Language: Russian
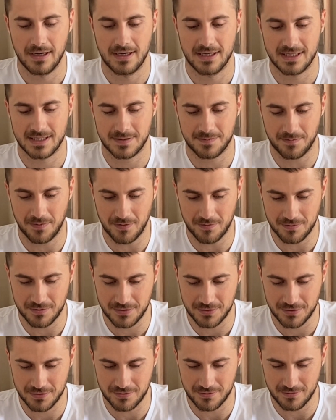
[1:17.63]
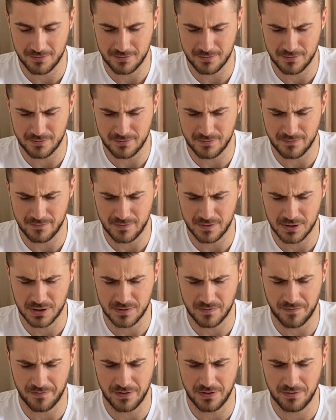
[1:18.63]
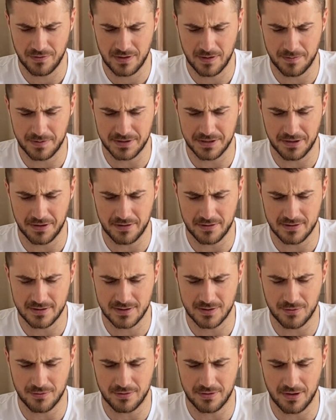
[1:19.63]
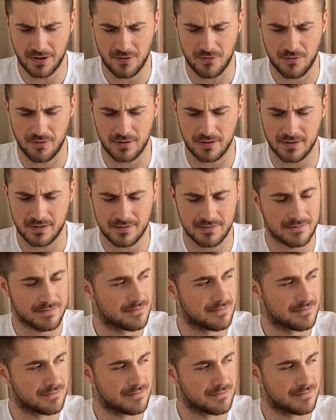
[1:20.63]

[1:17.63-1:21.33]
С помощью вашего видео я потерял 103 коина.